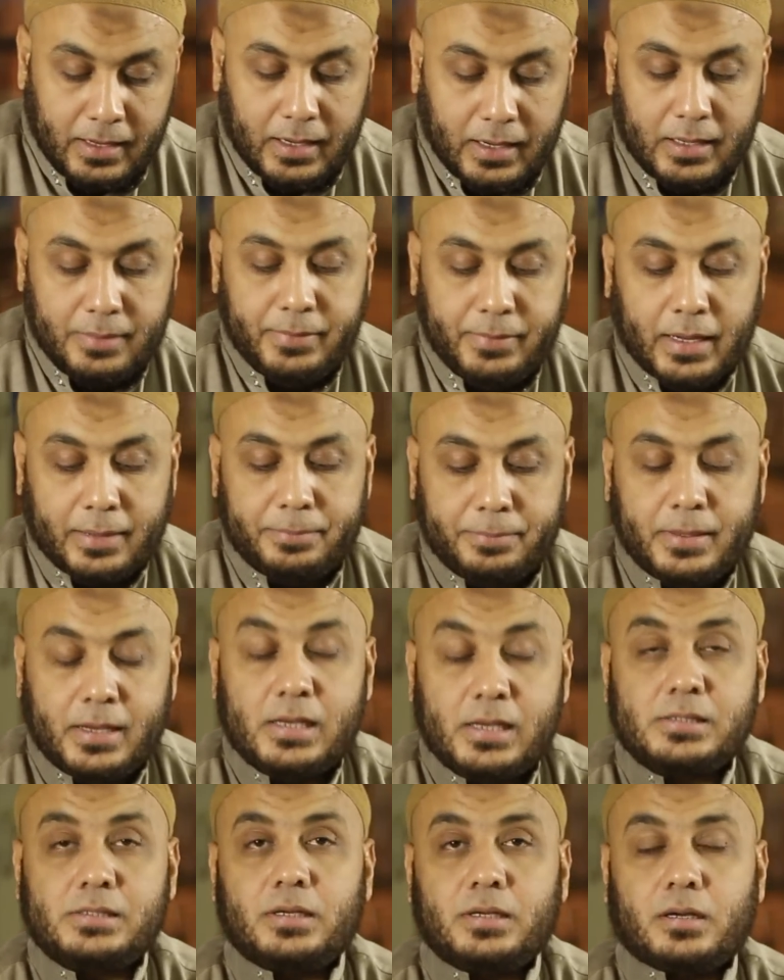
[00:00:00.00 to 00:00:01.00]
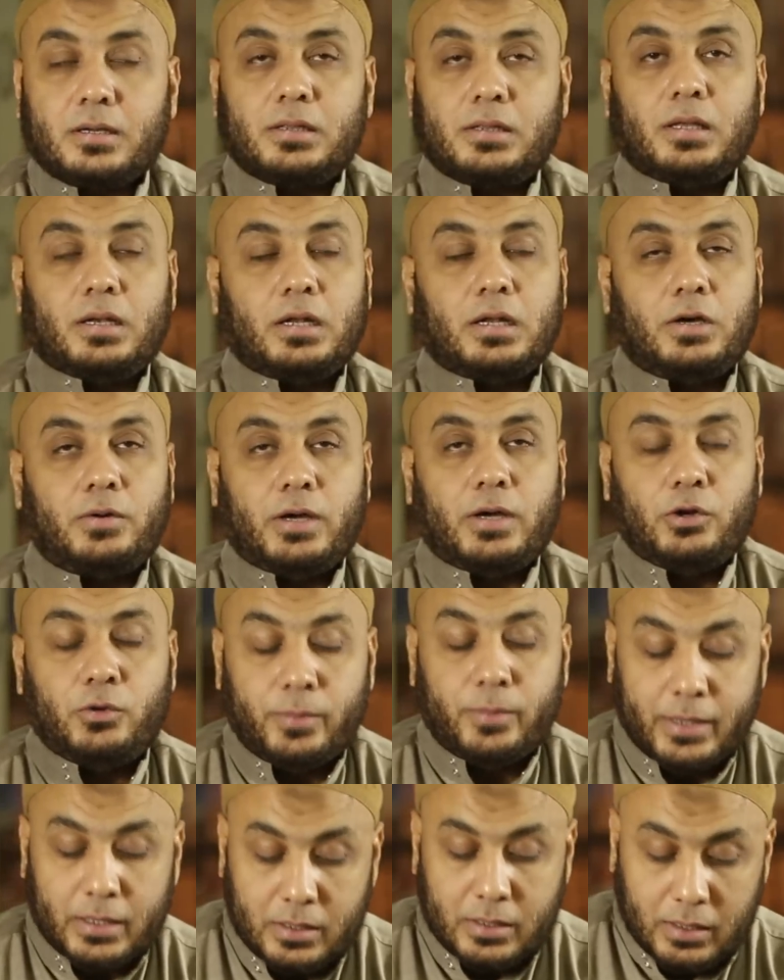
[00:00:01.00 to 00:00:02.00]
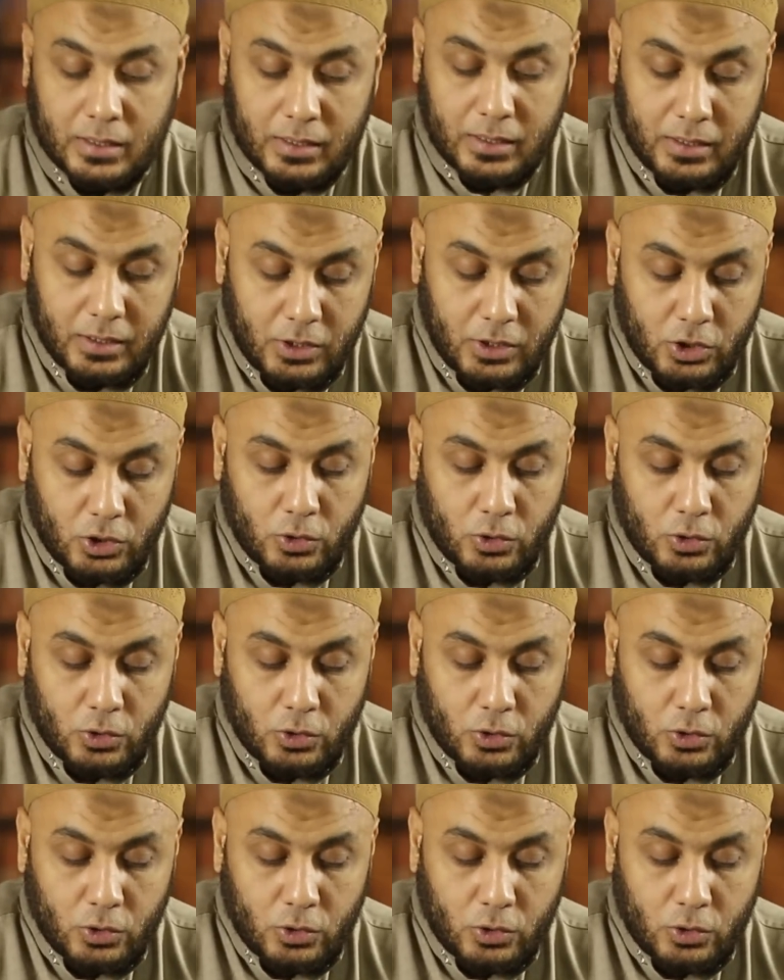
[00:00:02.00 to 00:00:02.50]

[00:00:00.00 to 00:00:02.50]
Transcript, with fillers: عن ابن عباس رضي الله عنهما قال